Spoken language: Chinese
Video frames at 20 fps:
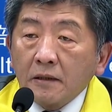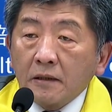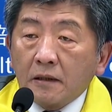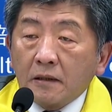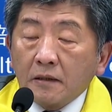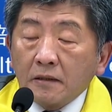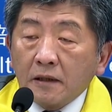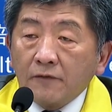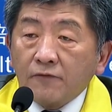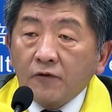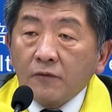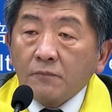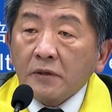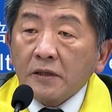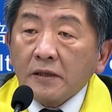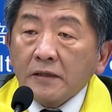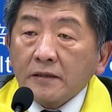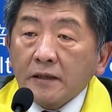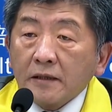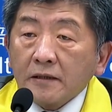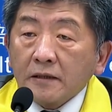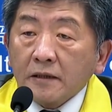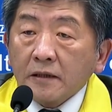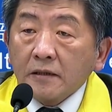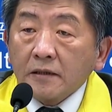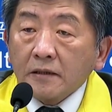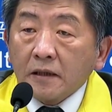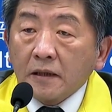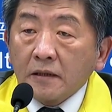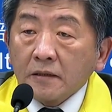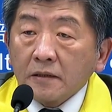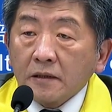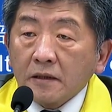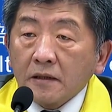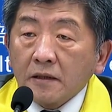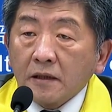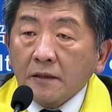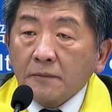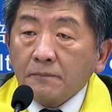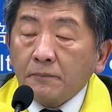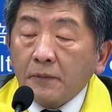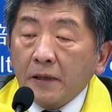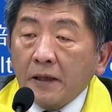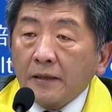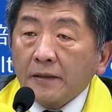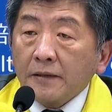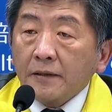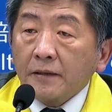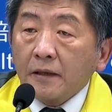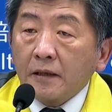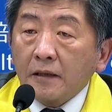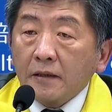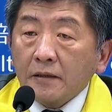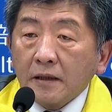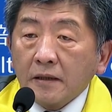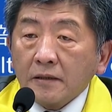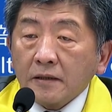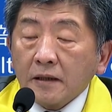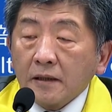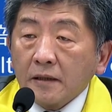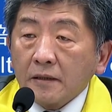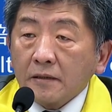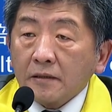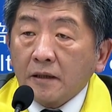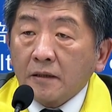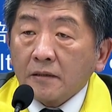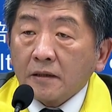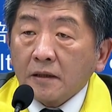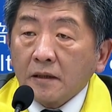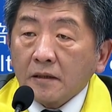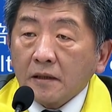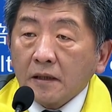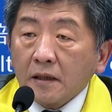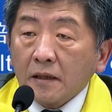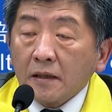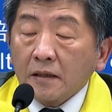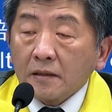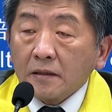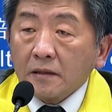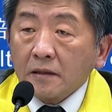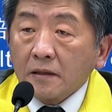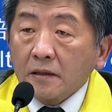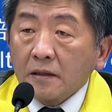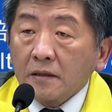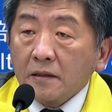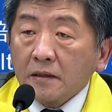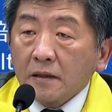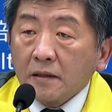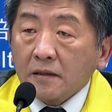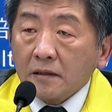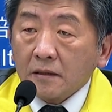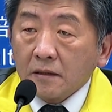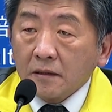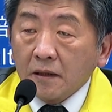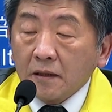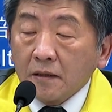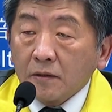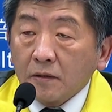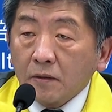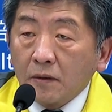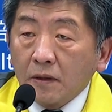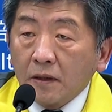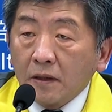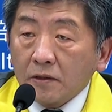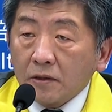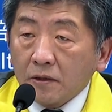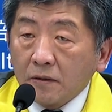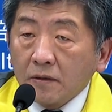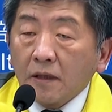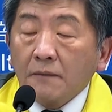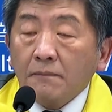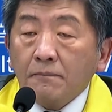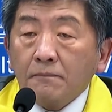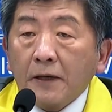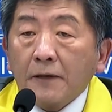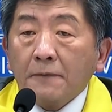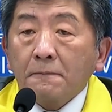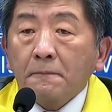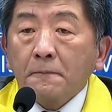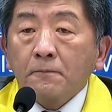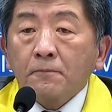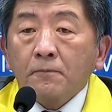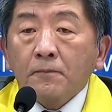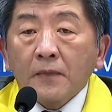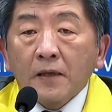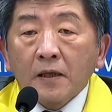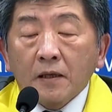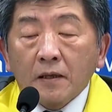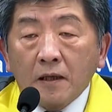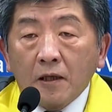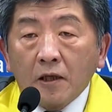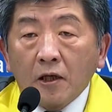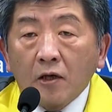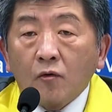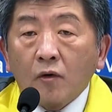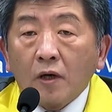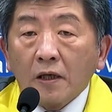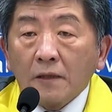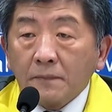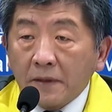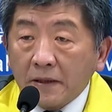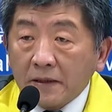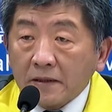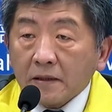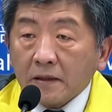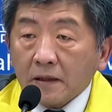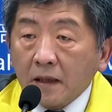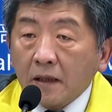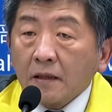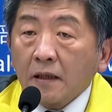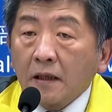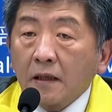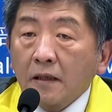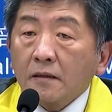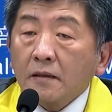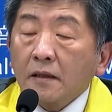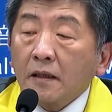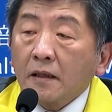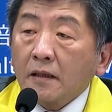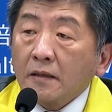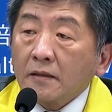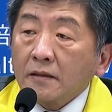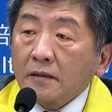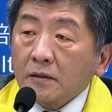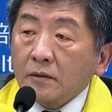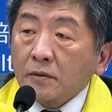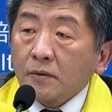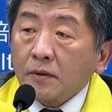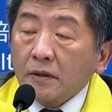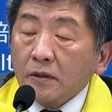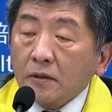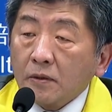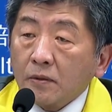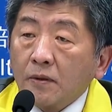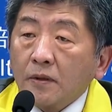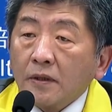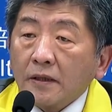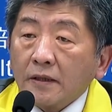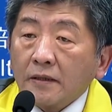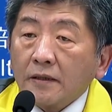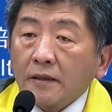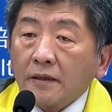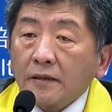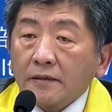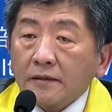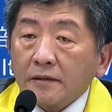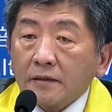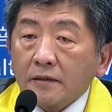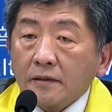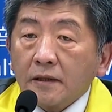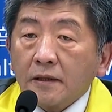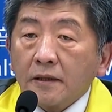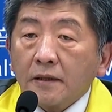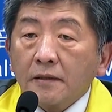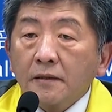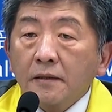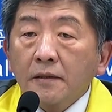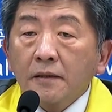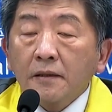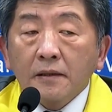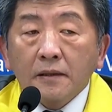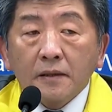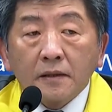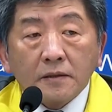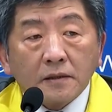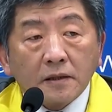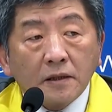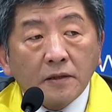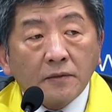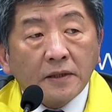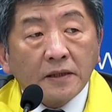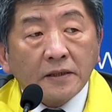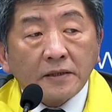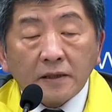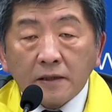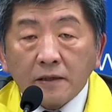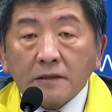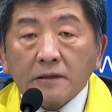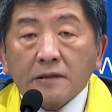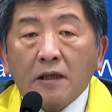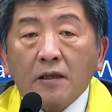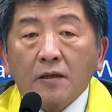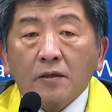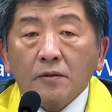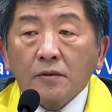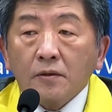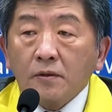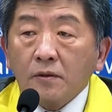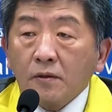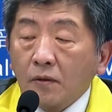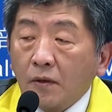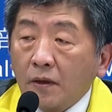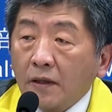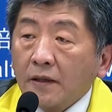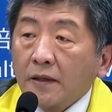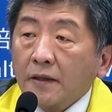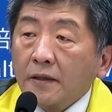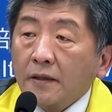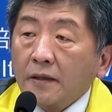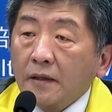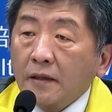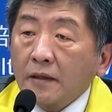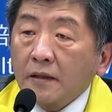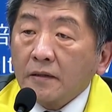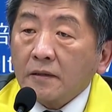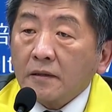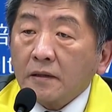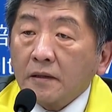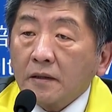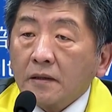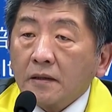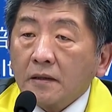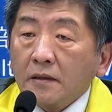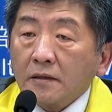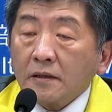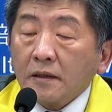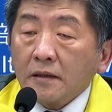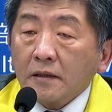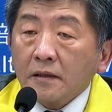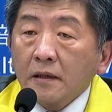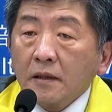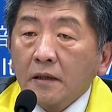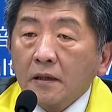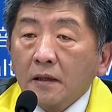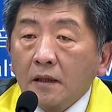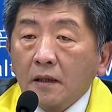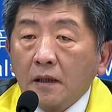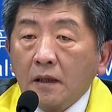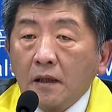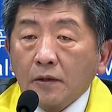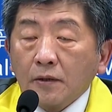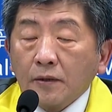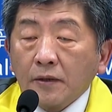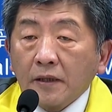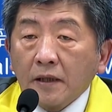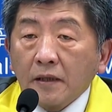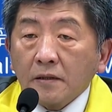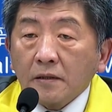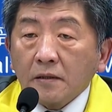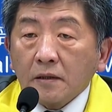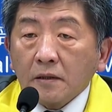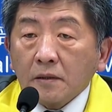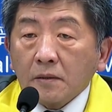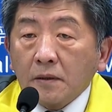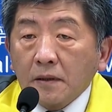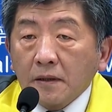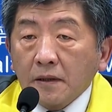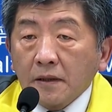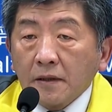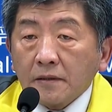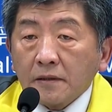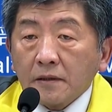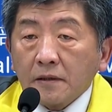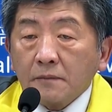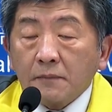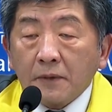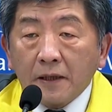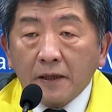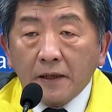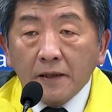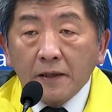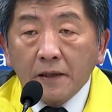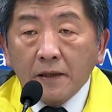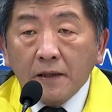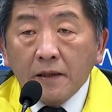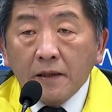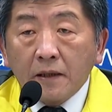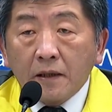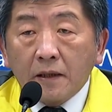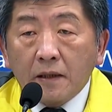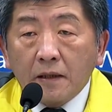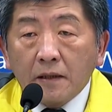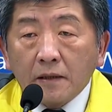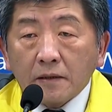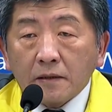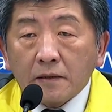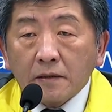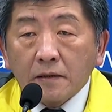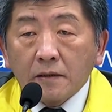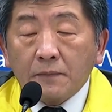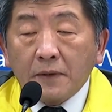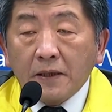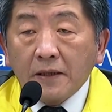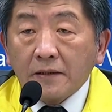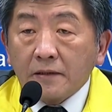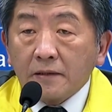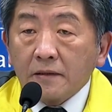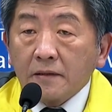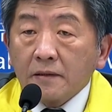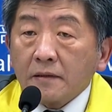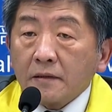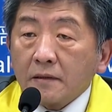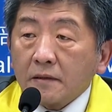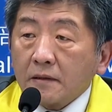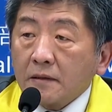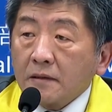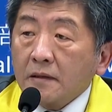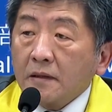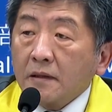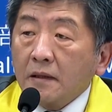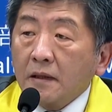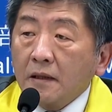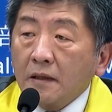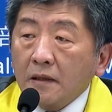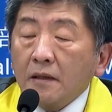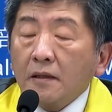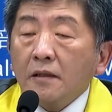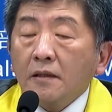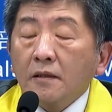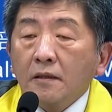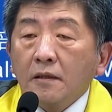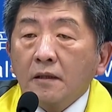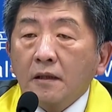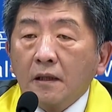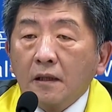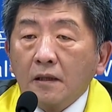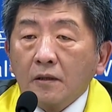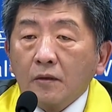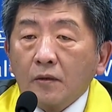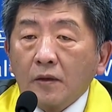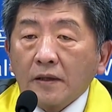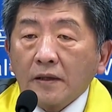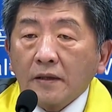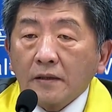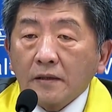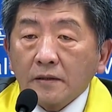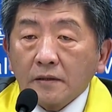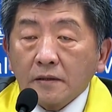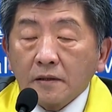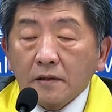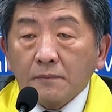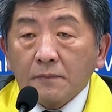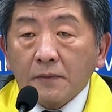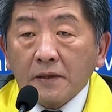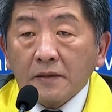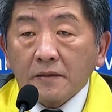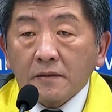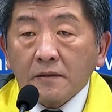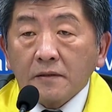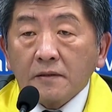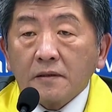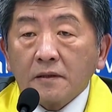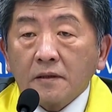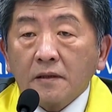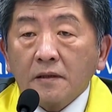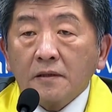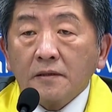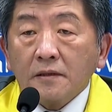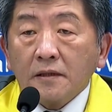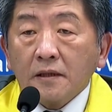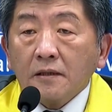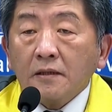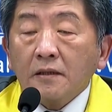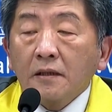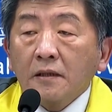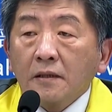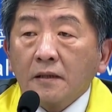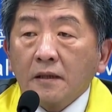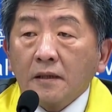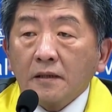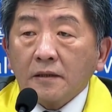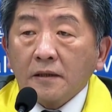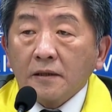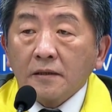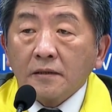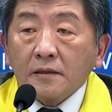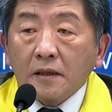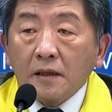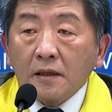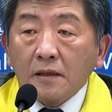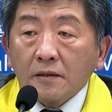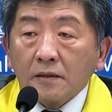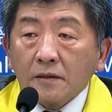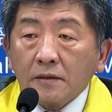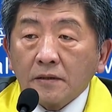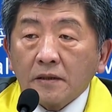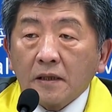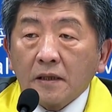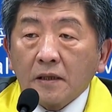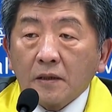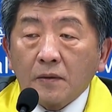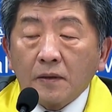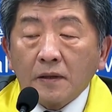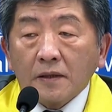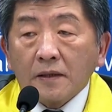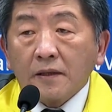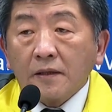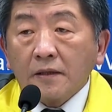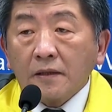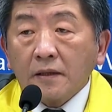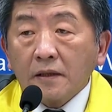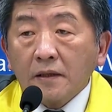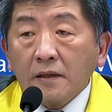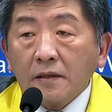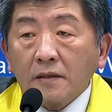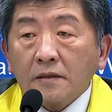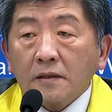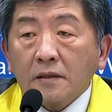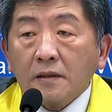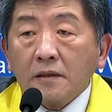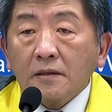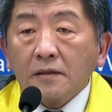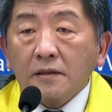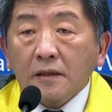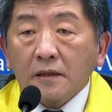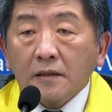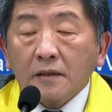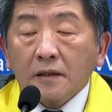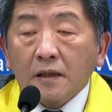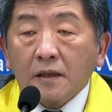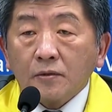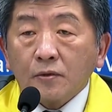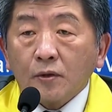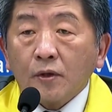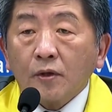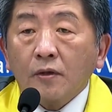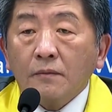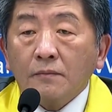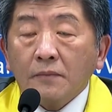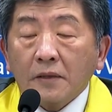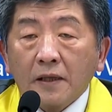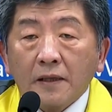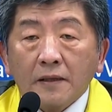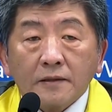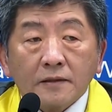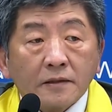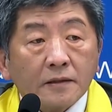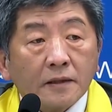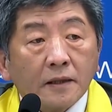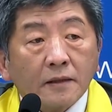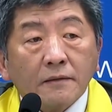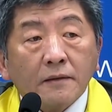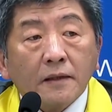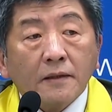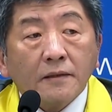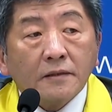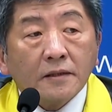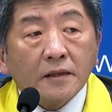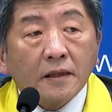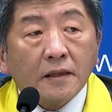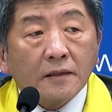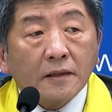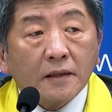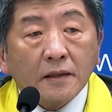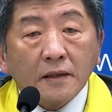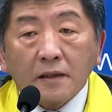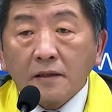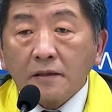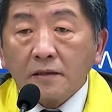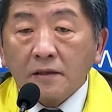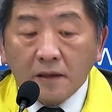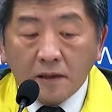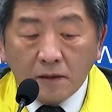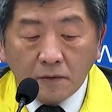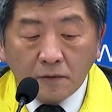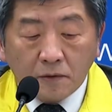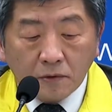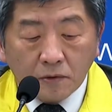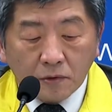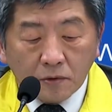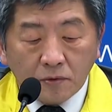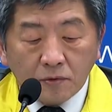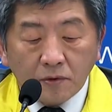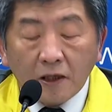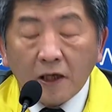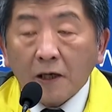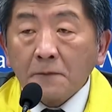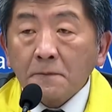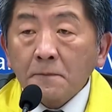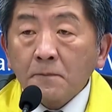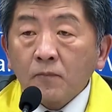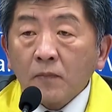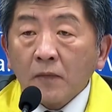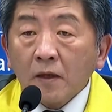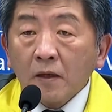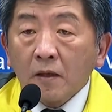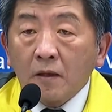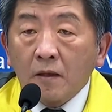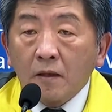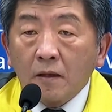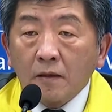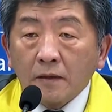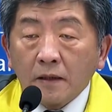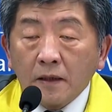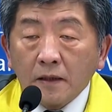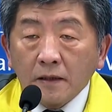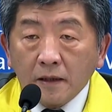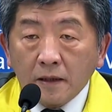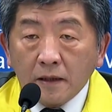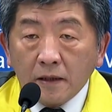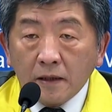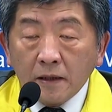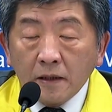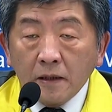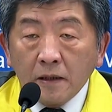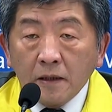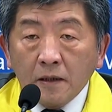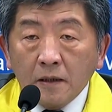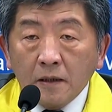好，那分批在今天早上七点半，哈，那在早上大概十一呃十点多呃九点半，那另外一批是刚刚刚刚之所以拖了一点时间，是因为今天早上又框列了二十二个人，啊，原来是框列四百，啊四百四十。哈，匡列了四百四十二人，那今天早上又在匡列了二十二人，那最后我们刚才是在等这样的一个结果出来，哈，那也